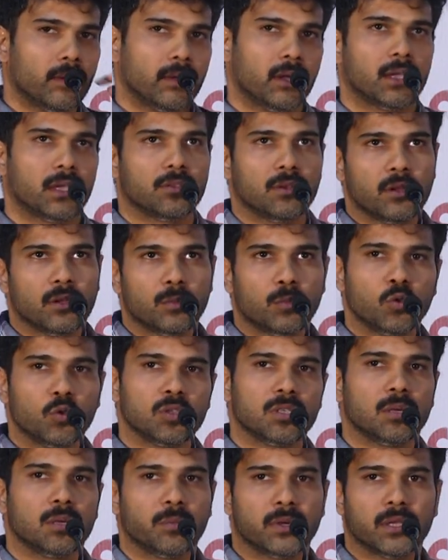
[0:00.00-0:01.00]
ஆக்சுவலாக ஒரு மூணு
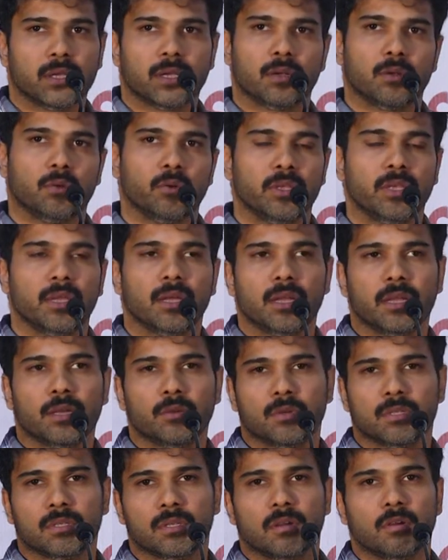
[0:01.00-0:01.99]
சாங் பண்ணியிருக்காரு கொய்யாலின்னு
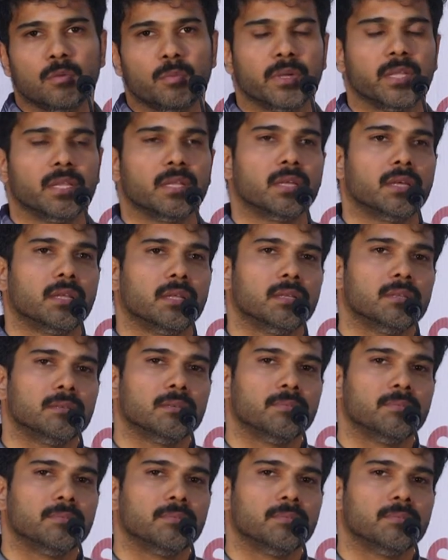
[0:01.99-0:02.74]
ஒரு சாங் பண்ணியிருக்காரு